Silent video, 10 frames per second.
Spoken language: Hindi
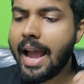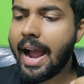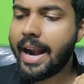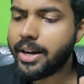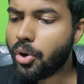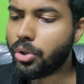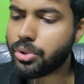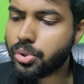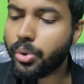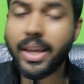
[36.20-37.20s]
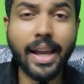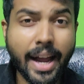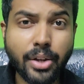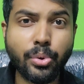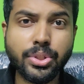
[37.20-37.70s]
एंड ऑल्सो के
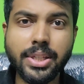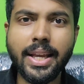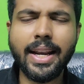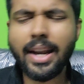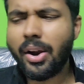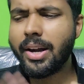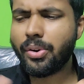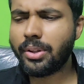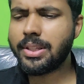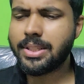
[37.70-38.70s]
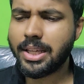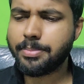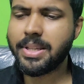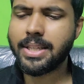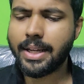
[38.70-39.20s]
आई ओ सी एल एंड ऑल दिस
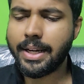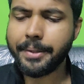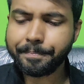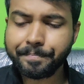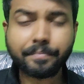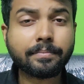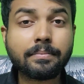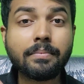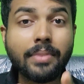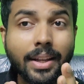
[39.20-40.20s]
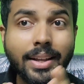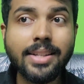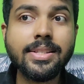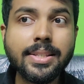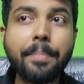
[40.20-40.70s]
थिंग्स बेसिकली
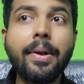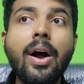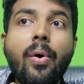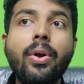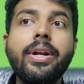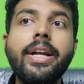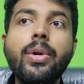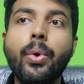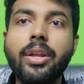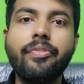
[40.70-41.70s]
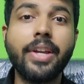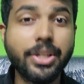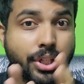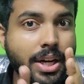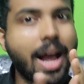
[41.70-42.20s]
इन सब का ऑलरेडी
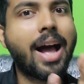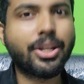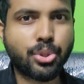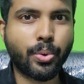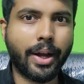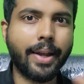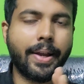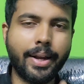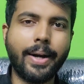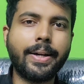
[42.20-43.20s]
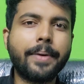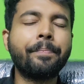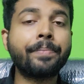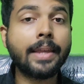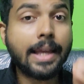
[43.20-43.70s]
नोटिफिकेशन आ चुका है राइट
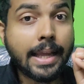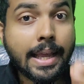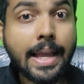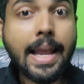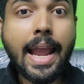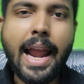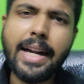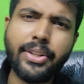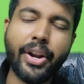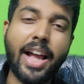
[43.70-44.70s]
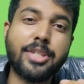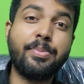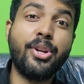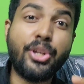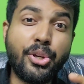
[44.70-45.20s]
एंड देर हैज
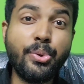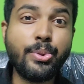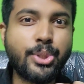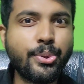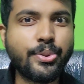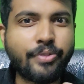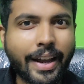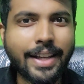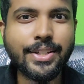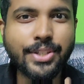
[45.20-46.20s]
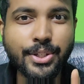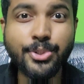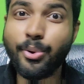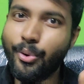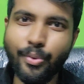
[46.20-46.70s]
बिन ह्यूज ह्यूज
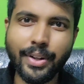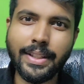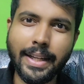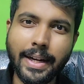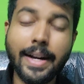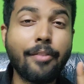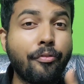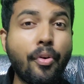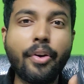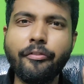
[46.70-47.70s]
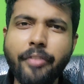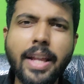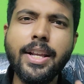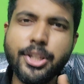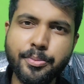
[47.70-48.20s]
वैकेंसीज ओवर देयर फॉर
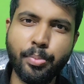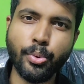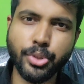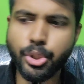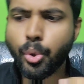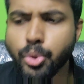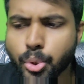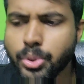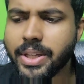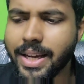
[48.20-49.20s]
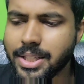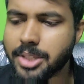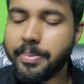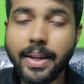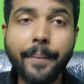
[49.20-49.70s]
वेरियस पोस्ट कुछ कुछ
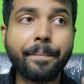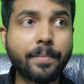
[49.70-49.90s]
केसेस में